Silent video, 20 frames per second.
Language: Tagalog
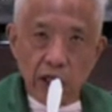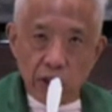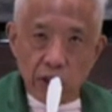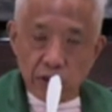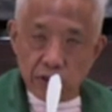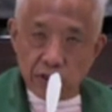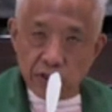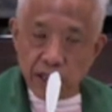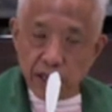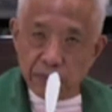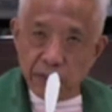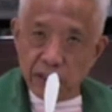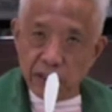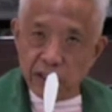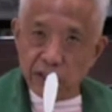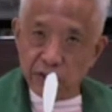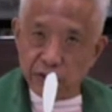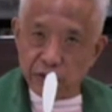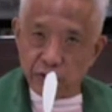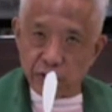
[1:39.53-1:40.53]
yung sabi ni
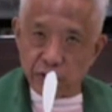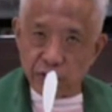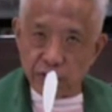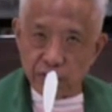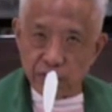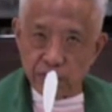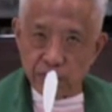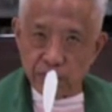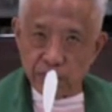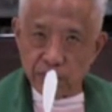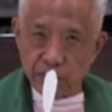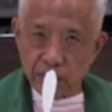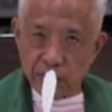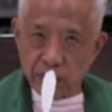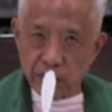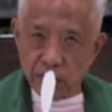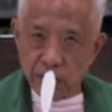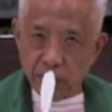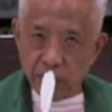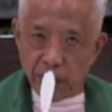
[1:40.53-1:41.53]
Jesus,
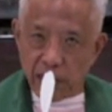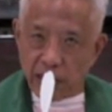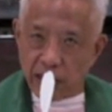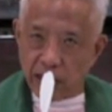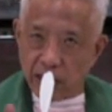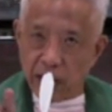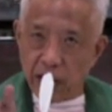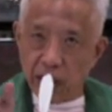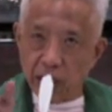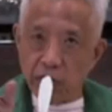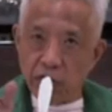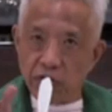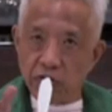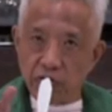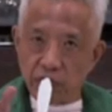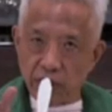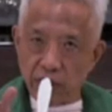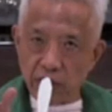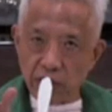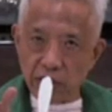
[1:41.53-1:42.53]
parang
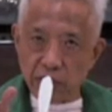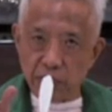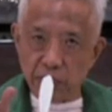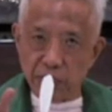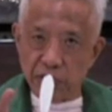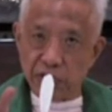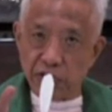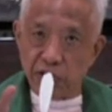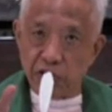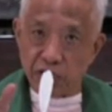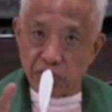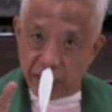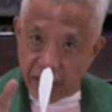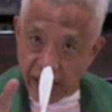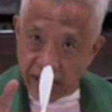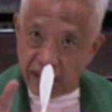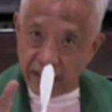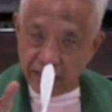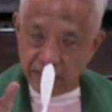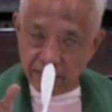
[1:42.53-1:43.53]
inaugural speech
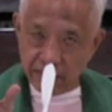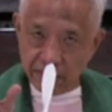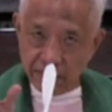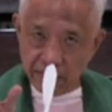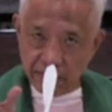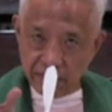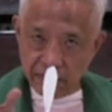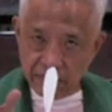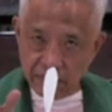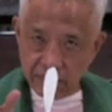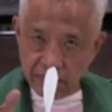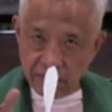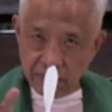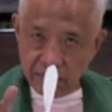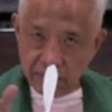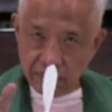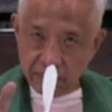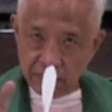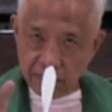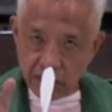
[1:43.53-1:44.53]
niya
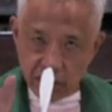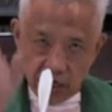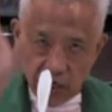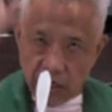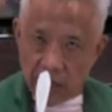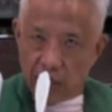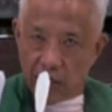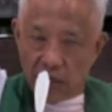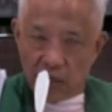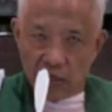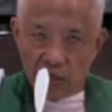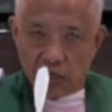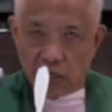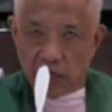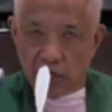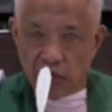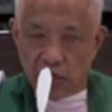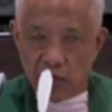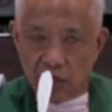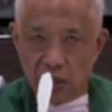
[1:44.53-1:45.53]
na
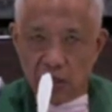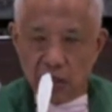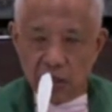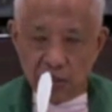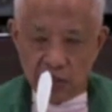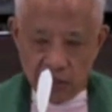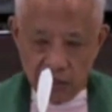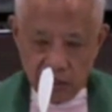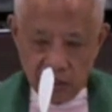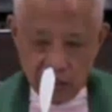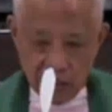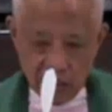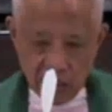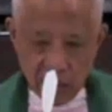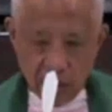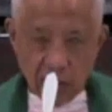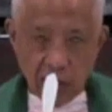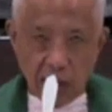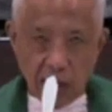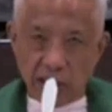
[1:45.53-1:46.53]

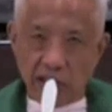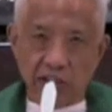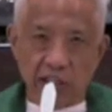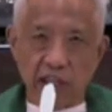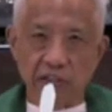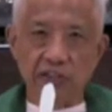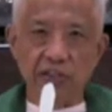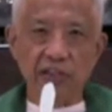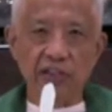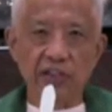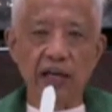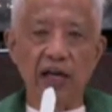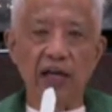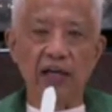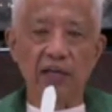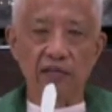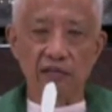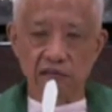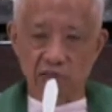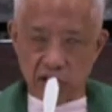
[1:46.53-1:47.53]
naglantad na siya
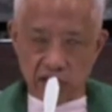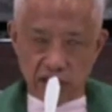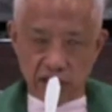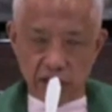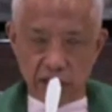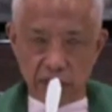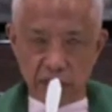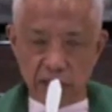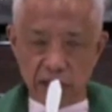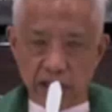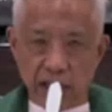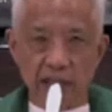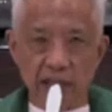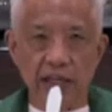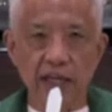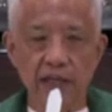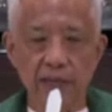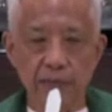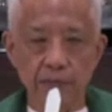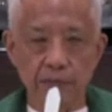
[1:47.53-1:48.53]
na siya ang Bisaya.